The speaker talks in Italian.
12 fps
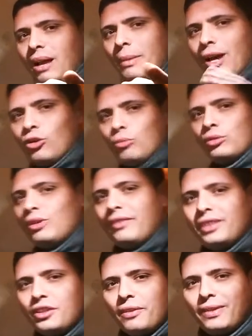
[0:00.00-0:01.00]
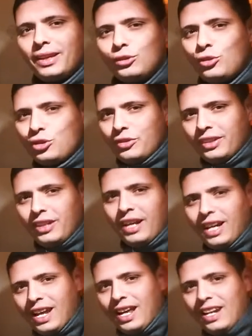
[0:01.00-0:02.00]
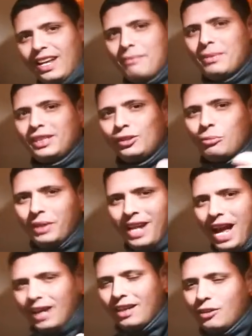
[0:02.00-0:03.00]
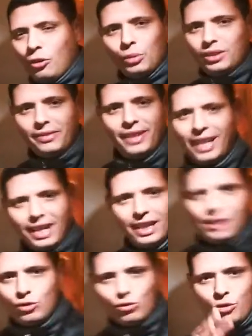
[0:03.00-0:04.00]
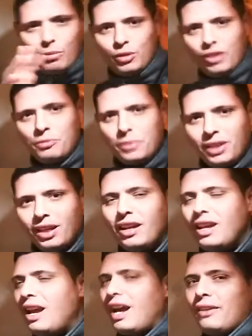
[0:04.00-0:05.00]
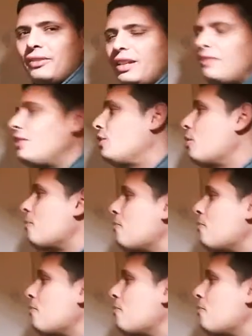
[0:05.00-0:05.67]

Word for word: Camario, se non l'avete già fatto iscrivetevi al canale, mettete un bel like, lo potete fare anche adesso, non c'è bisogno di aspettare la fine del video.